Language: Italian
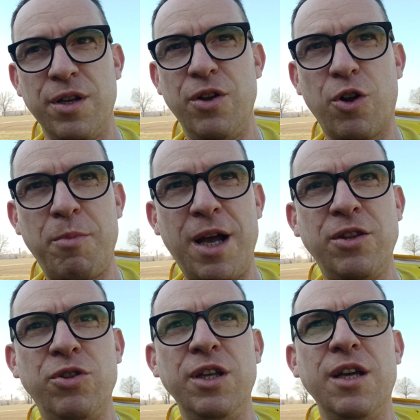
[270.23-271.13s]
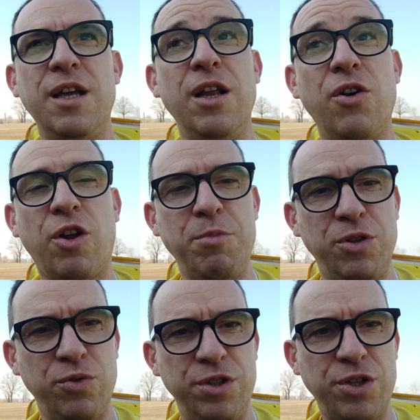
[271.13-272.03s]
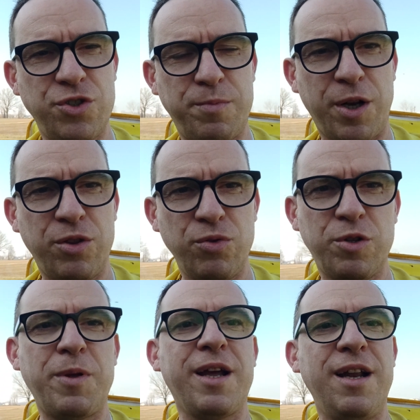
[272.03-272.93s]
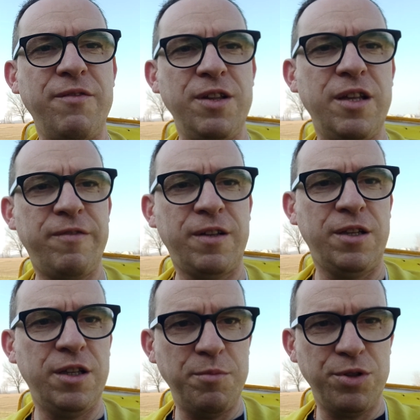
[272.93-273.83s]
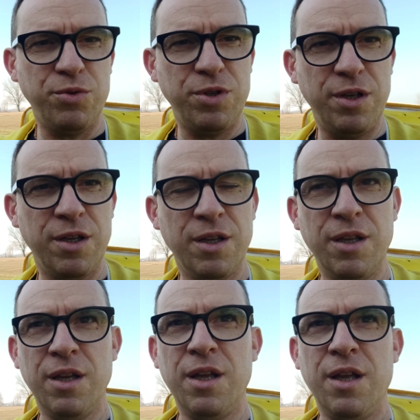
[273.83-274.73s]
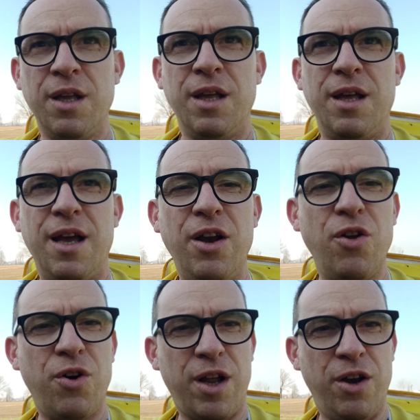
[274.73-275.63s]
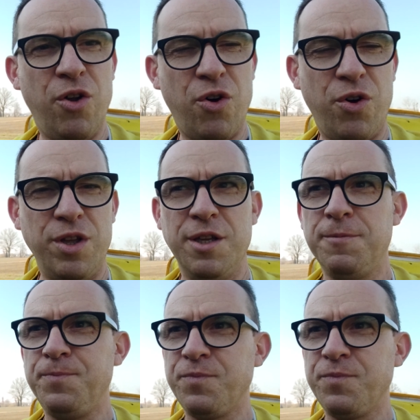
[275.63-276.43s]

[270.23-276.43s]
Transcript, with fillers: i loro, metodi e le loro abitudini soprattutto, perché la vita è fatta di abitudini. E allora noi,